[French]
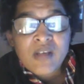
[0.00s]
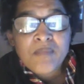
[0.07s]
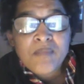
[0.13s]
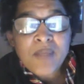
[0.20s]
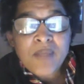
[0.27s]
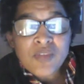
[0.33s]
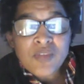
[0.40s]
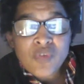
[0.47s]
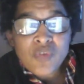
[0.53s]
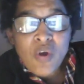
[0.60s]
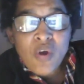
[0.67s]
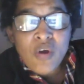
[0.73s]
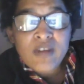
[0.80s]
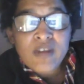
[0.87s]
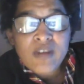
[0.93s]

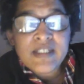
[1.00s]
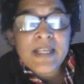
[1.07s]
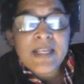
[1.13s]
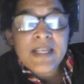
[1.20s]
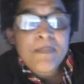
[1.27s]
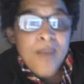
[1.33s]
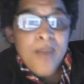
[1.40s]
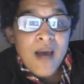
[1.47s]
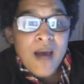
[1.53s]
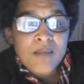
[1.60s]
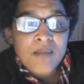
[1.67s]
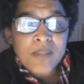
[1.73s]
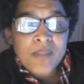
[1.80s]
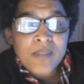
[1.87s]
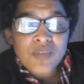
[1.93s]
Pandore n'est pas
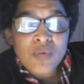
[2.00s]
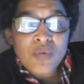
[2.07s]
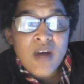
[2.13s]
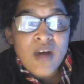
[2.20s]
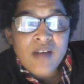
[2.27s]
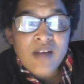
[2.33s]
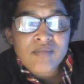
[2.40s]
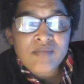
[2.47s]
Pandora